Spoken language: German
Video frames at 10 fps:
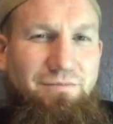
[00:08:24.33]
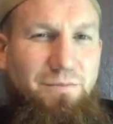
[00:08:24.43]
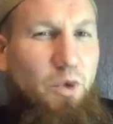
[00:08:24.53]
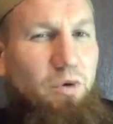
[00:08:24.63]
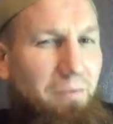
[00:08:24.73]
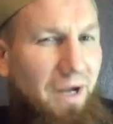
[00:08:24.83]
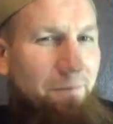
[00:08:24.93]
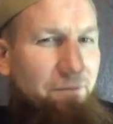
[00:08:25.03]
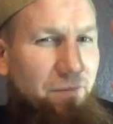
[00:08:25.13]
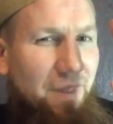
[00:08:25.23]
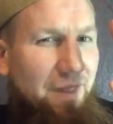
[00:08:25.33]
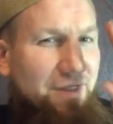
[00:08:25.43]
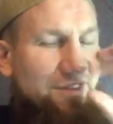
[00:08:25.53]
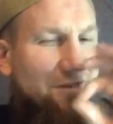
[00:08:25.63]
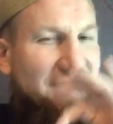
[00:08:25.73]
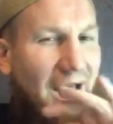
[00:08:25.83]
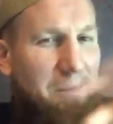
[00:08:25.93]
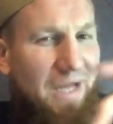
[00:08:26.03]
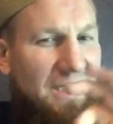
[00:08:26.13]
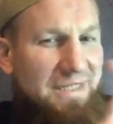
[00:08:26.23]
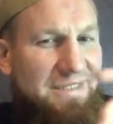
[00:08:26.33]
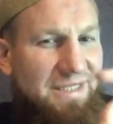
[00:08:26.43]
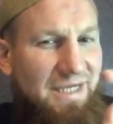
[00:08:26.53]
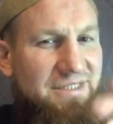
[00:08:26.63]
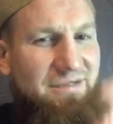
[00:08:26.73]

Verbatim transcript: Guck mal. Zur damaligen Zeit,